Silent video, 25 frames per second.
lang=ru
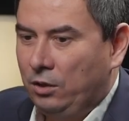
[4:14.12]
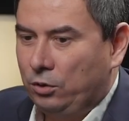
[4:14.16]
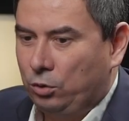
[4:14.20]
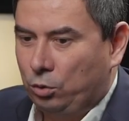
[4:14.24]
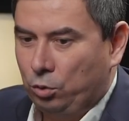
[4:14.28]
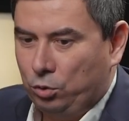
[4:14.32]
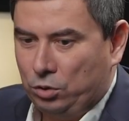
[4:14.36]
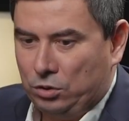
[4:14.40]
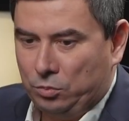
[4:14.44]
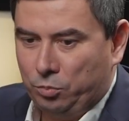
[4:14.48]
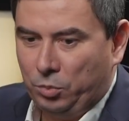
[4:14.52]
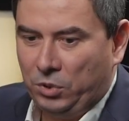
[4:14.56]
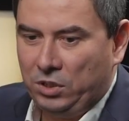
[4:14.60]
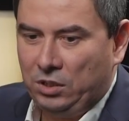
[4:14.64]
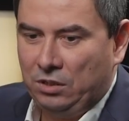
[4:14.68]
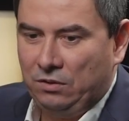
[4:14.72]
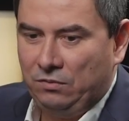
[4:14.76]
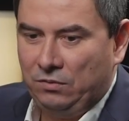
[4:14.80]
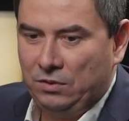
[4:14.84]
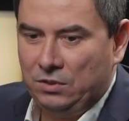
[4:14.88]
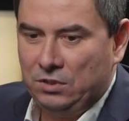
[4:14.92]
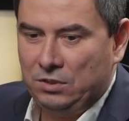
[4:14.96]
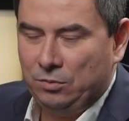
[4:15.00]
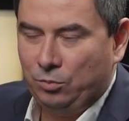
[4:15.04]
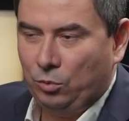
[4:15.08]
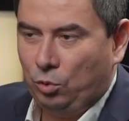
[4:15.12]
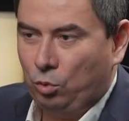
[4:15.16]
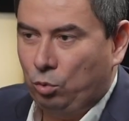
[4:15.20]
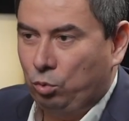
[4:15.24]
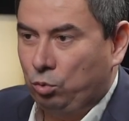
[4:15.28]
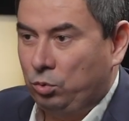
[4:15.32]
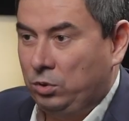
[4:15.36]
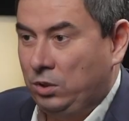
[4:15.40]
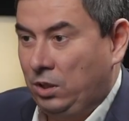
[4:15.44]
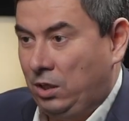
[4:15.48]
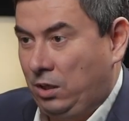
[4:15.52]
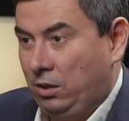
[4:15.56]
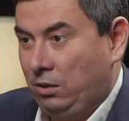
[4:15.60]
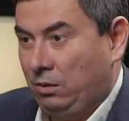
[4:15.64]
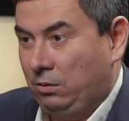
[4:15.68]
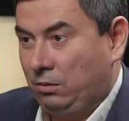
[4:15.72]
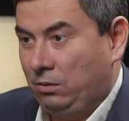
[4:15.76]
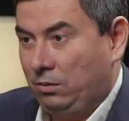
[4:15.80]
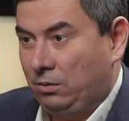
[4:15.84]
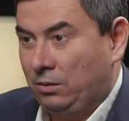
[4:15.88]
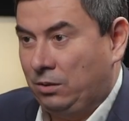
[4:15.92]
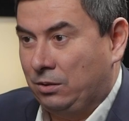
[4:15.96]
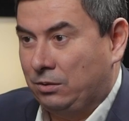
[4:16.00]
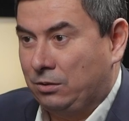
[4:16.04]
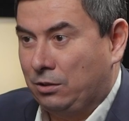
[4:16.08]
То есть мы не видим, куда
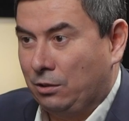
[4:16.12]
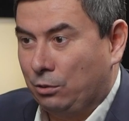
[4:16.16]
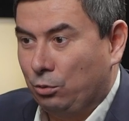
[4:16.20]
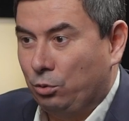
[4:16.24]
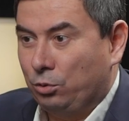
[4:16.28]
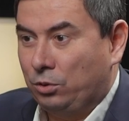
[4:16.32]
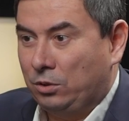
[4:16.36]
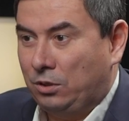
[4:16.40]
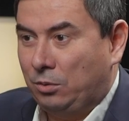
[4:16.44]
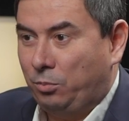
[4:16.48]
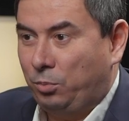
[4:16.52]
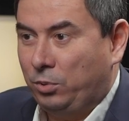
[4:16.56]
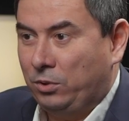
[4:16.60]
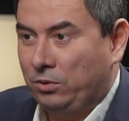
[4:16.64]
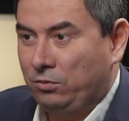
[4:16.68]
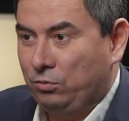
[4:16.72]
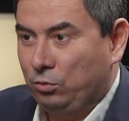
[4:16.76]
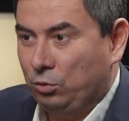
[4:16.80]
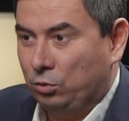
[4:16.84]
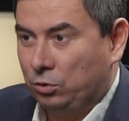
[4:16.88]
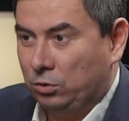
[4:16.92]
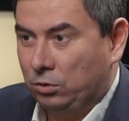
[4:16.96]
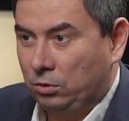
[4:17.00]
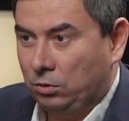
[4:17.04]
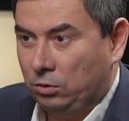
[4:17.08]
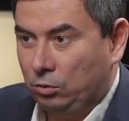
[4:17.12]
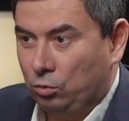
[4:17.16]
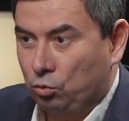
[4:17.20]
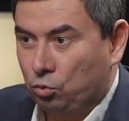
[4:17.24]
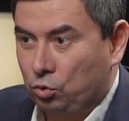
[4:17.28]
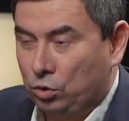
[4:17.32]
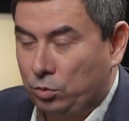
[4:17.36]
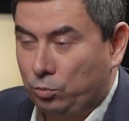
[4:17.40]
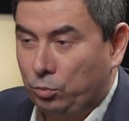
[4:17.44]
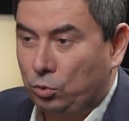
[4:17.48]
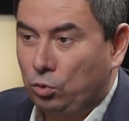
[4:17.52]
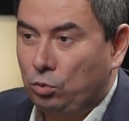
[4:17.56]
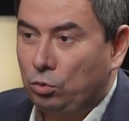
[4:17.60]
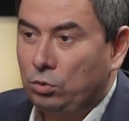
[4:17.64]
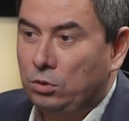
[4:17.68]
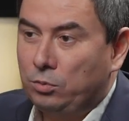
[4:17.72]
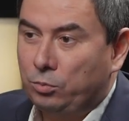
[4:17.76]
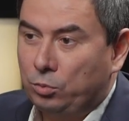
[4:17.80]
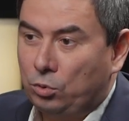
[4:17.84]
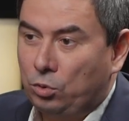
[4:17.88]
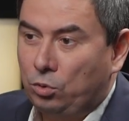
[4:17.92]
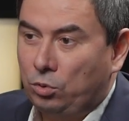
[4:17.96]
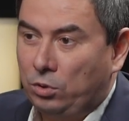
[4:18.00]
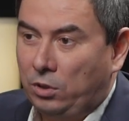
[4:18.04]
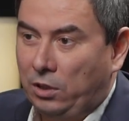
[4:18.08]
эта лодка плывет уже
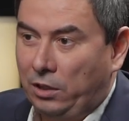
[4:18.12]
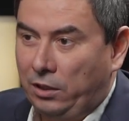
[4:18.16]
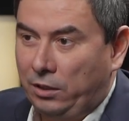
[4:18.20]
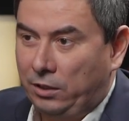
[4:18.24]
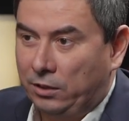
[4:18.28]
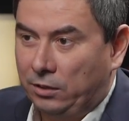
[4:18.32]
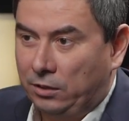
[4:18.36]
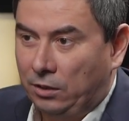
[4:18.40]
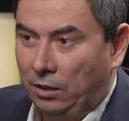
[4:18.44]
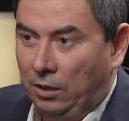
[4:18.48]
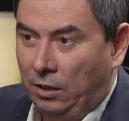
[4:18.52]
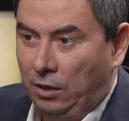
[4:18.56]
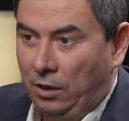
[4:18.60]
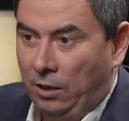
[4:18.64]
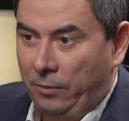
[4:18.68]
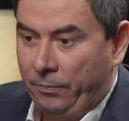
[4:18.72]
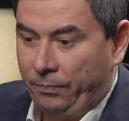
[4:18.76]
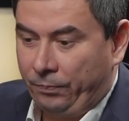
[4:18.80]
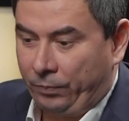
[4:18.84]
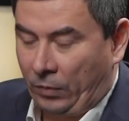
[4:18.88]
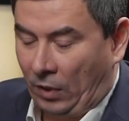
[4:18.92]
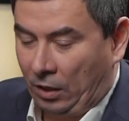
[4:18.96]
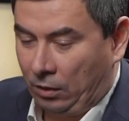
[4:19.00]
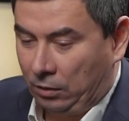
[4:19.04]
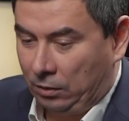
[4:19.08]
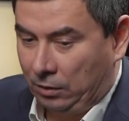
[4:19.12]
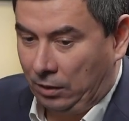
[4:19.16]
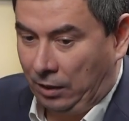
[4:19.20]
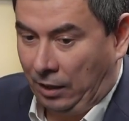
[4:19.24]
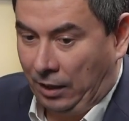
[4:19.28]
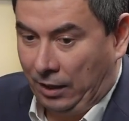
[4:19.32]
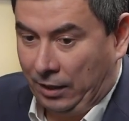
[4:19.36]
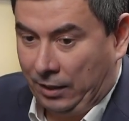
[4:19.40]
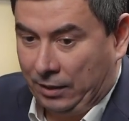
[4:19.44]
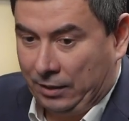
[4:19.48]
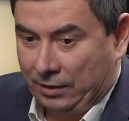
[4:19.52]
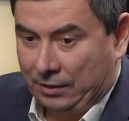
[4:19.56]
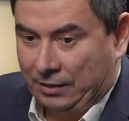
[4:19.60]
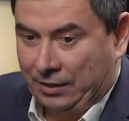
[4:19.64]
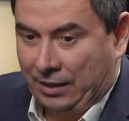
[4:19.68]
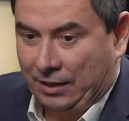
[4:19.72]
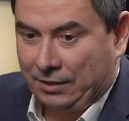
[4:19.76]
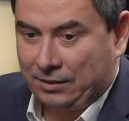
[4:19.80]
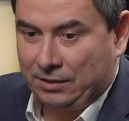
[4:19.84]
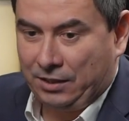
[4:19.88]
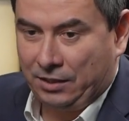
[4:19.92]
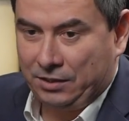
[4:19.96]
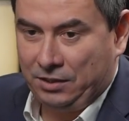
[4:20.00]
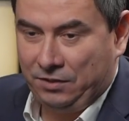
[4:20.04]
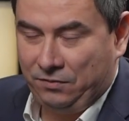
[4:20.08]
много-много лет. А
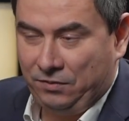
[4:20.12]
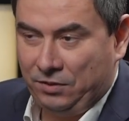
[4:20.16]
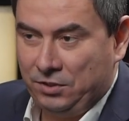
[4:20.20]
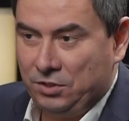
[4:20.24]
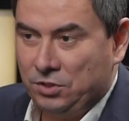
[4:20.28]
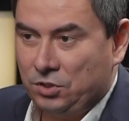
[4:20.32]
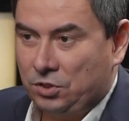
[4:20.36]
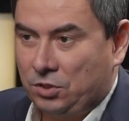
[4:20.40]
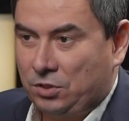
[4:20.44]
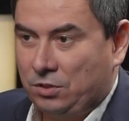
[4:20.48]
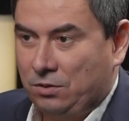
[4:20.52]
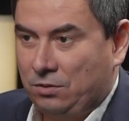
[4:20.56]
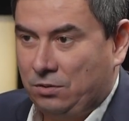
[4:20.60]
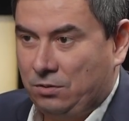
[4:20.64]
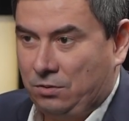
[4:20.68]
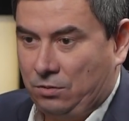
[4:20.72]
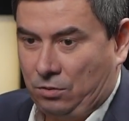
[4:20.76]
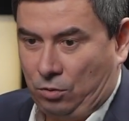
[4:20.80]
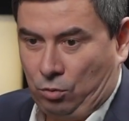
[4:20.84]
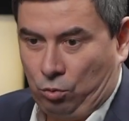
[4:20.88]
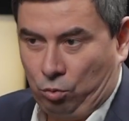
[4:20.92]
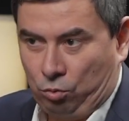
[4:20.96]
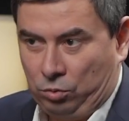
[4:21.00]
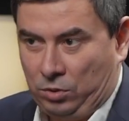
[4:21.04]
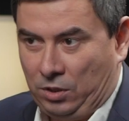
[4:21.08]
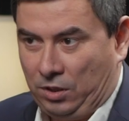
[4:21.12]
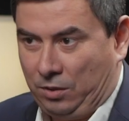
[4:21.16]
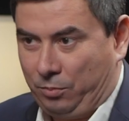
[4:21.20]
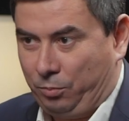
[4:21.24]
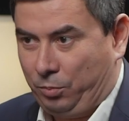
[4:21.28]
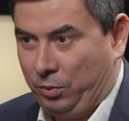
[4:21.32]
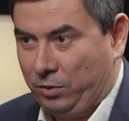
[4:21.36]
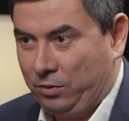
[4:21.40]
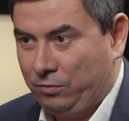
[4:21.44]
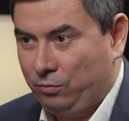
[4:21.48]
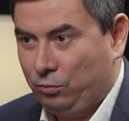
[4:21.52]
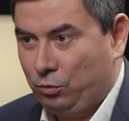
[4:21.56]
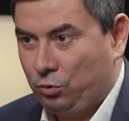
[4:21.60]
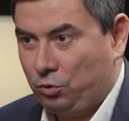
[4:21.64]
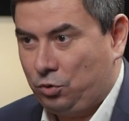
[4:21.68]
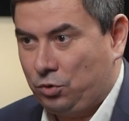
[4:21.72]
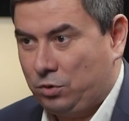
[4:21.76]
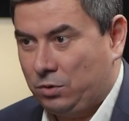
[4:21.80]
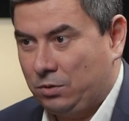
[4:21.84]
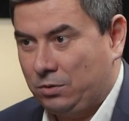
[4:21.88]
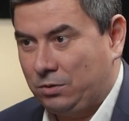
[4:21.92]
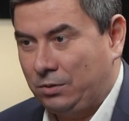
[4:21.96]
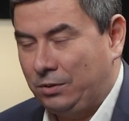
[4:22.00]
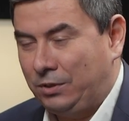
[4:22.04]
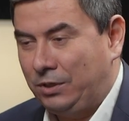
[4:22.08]
когда не видишь, куда
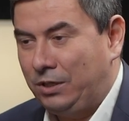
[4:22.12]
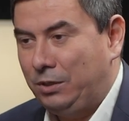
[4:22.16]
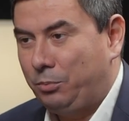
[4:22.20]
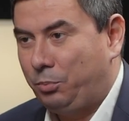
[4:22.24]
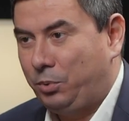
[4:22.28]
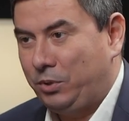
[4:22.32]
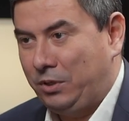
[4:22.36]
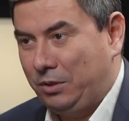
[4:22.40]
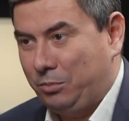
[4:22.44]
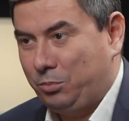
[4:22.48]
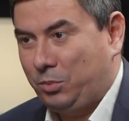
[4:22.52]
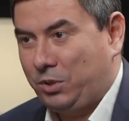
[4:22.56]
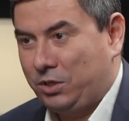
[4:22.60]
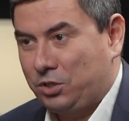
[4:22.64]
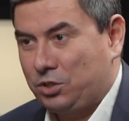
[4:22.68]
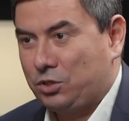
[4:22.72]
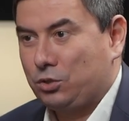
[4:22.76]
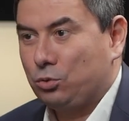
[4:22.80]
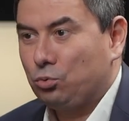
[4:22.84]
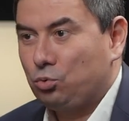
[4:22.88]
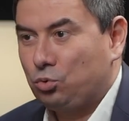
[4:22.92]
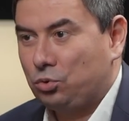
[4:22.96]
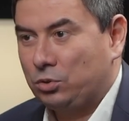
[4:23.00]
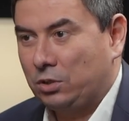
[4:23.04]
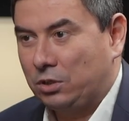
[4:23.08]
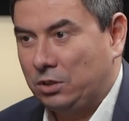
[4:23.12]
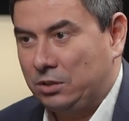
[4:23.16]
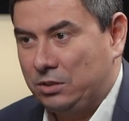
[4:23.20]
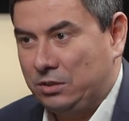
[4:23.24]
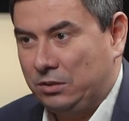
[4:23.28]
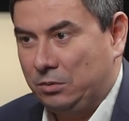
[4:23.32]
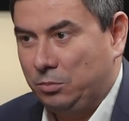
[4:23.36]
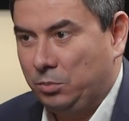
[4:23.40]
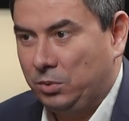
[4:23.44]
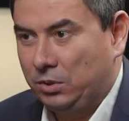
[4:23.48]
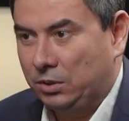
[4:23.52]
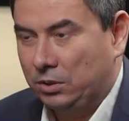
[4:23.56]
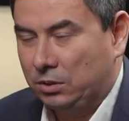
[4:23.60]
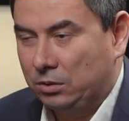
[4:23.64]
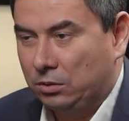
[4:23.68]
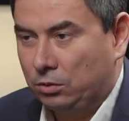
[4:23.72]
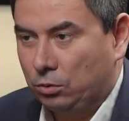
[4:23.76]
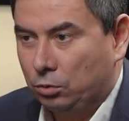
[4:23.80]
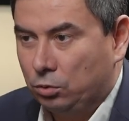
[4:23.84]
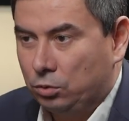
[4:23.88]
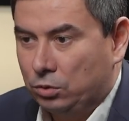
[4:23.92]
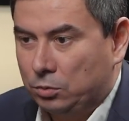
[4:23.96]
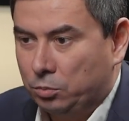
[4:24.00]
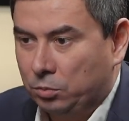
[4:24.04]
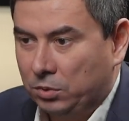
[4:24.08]
плывешь, не понимаешь, нужно ли тебе это.
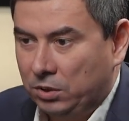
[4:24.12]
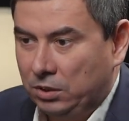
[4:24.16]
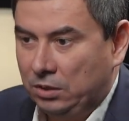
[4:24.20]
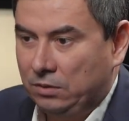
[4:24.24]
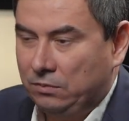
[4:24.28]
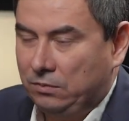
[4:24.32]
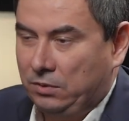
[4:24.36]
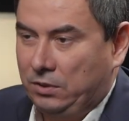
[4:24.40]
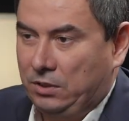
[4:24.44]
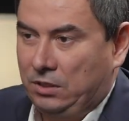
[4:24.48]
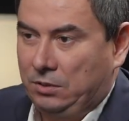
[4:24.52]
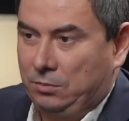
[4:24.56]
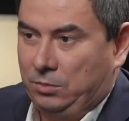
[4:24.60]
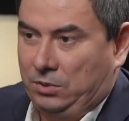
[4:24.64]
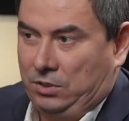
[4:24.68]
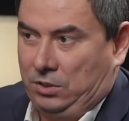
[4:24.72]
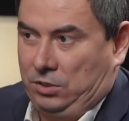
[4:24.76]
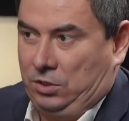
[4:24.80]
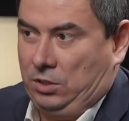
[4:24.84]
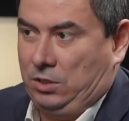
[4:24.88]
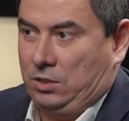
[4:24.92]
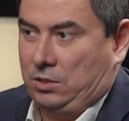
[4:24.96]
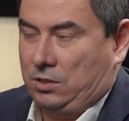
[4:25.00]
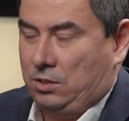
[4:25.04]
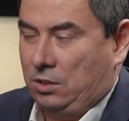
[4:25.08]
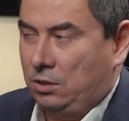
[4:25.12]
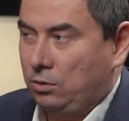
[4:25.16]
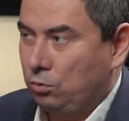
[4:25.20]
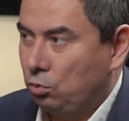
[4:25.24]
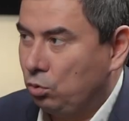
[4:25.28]
То есть мы говорим сейчас о